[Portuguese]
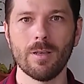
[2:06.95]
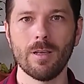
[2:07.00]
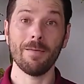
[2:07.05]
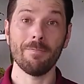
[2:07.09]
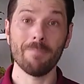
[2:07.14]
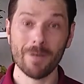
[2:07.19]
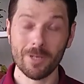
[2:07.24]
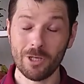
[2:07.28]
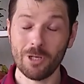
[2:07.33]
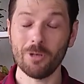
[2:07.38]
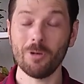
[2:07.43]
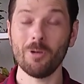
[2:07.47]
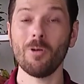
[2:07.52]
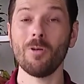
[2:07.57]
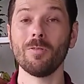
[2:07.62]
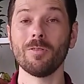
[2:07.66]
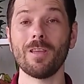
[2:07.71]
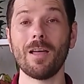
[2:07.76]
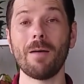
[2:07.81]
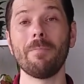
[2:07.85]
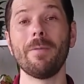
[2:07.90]

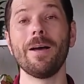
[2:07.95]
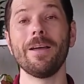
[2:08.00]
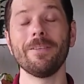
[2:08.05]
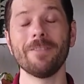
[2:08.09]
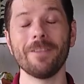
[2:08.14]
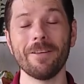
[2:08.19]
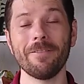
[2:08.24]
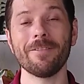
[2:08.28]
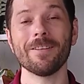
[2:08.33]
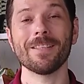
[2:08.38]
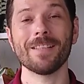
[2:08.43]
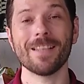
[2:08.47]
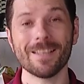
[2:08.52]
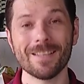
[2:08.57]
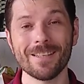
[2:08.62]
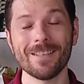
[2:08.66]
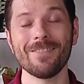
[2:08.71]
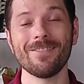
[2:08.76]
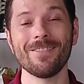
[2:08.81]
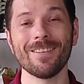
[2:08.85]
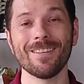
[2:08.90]
Imaginou o tamanho da
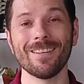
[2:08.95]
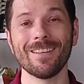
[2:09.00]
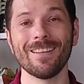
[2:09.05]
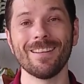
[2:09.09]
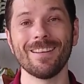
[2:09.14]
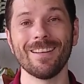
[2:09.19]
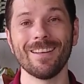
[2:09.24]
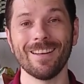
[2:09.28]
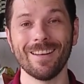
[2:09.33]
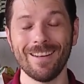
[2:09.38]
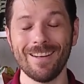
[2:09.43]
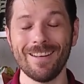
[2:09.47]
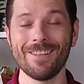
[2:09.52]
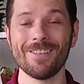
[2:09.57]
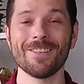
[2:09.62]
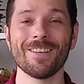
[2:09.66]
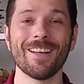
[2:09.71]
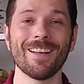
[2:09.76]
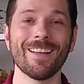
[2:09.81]
infestação? Grande,